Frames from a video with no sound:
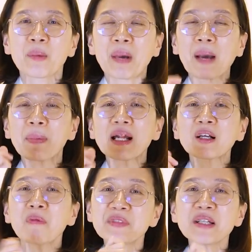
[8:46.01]

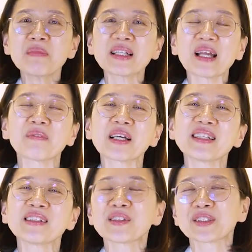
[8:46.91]
밥알 껍질만
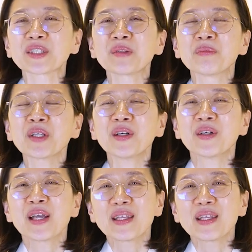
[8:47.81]
남아있는 것처럼요